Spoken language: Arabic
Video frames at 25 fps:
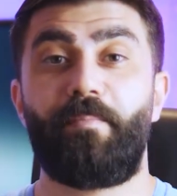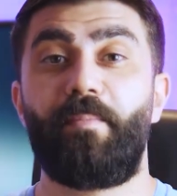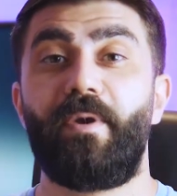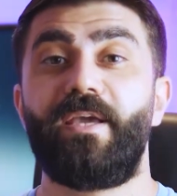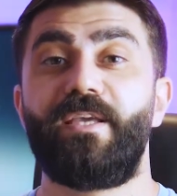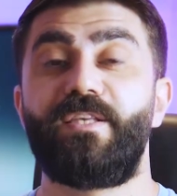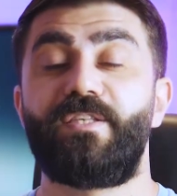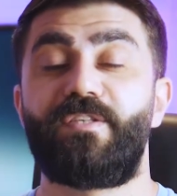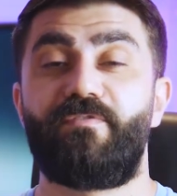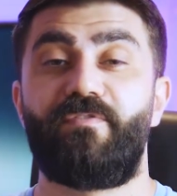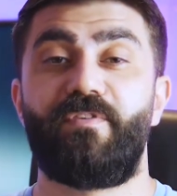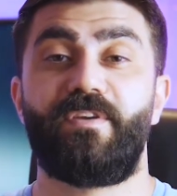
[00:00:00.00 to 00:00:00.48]

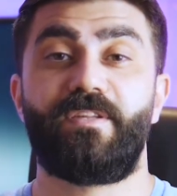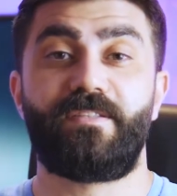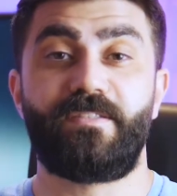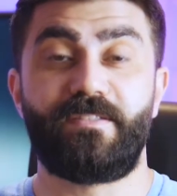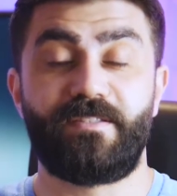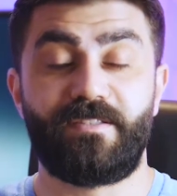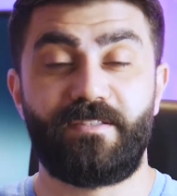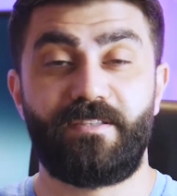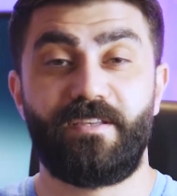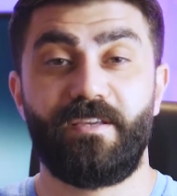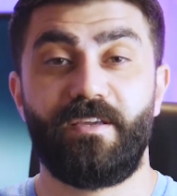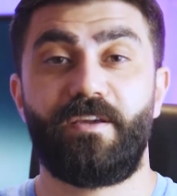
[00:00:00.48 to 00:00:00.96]
اميز في
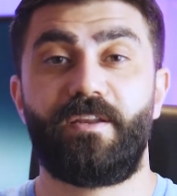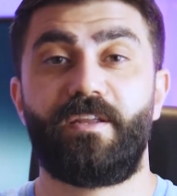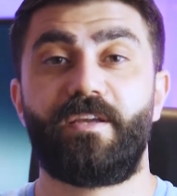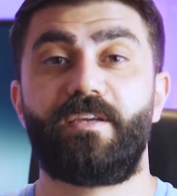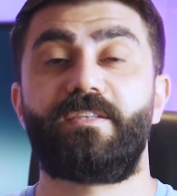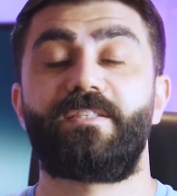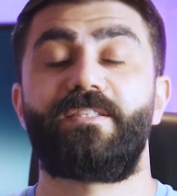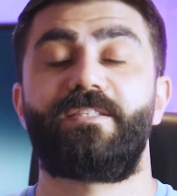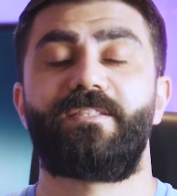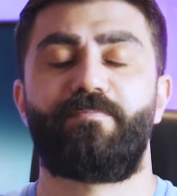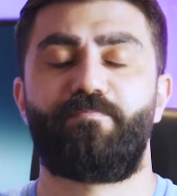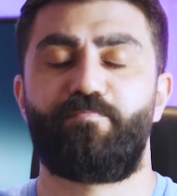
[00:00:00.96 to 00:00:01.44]

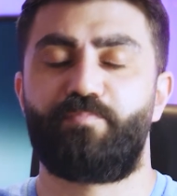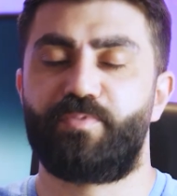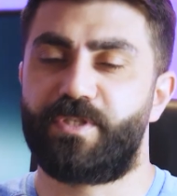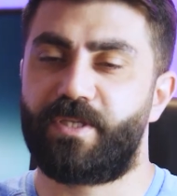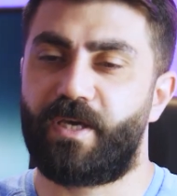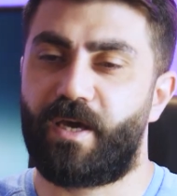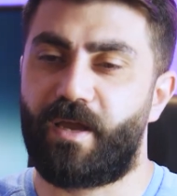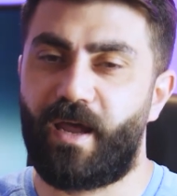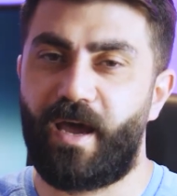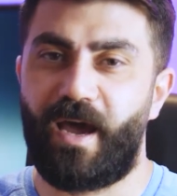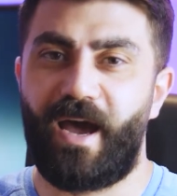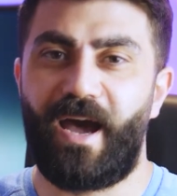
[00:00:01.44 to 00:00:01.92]
التيركس
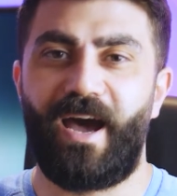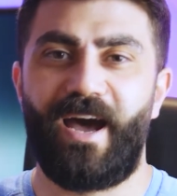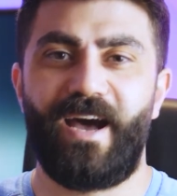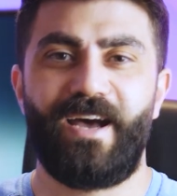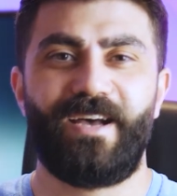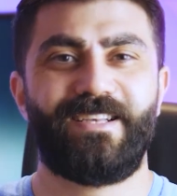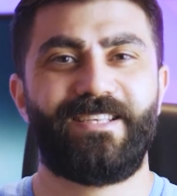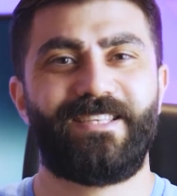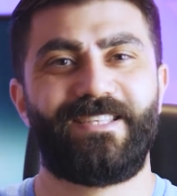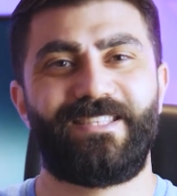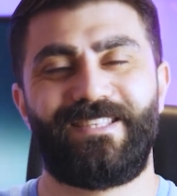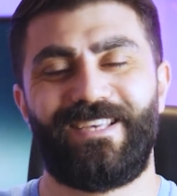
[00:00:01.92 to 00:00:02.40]

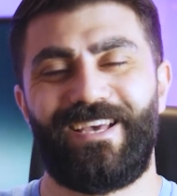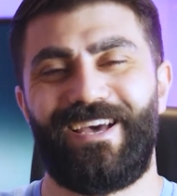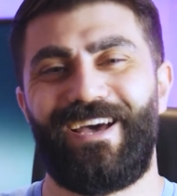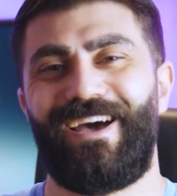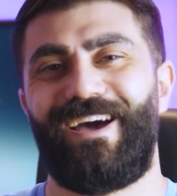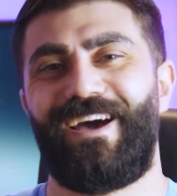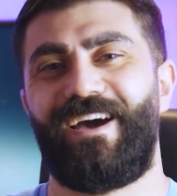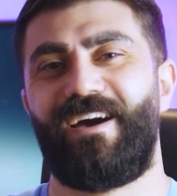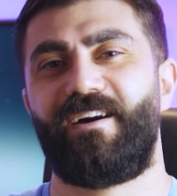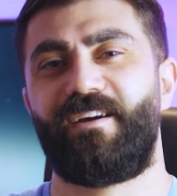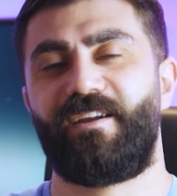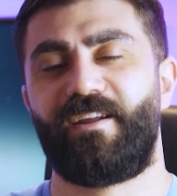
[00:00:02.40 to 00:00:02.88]
بصراحة
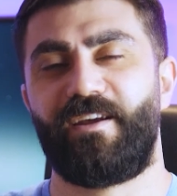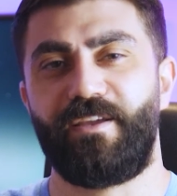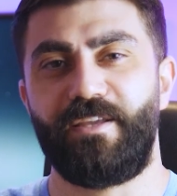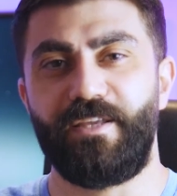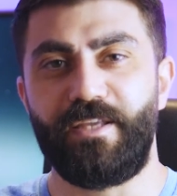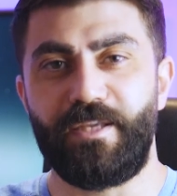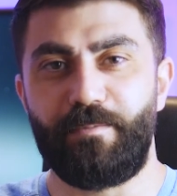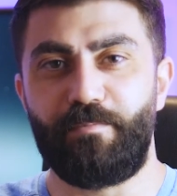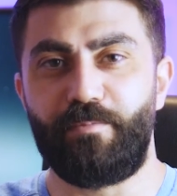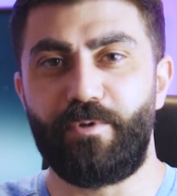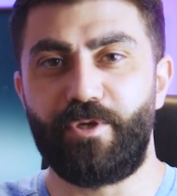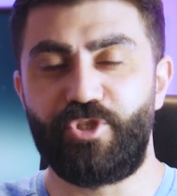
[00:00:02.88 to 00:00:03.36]
ساعة
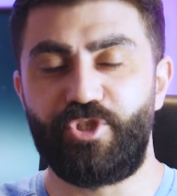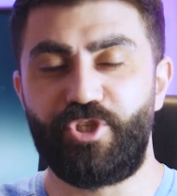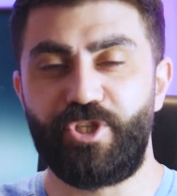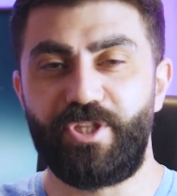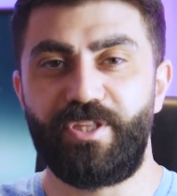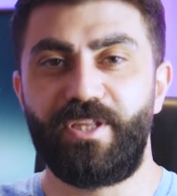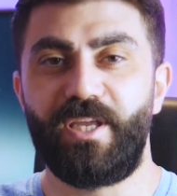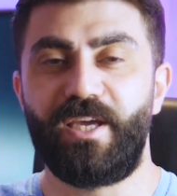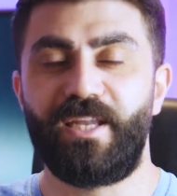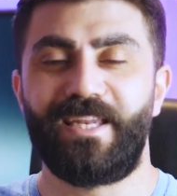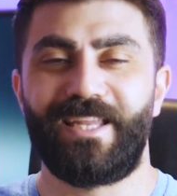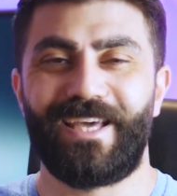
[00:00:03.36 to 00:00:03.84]
رهيبة
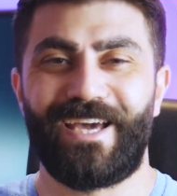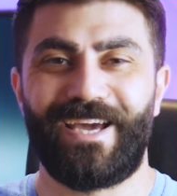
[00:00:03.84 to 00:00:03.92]
جدا،